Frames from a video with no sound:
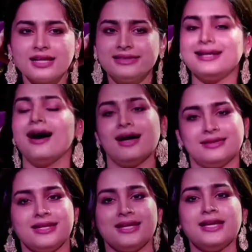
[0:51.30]

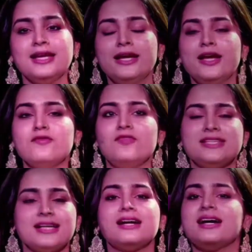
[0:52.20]
दिखाते हैं
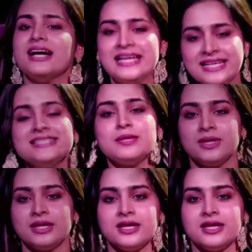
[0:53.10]
वैसा कहीं से भी नहीं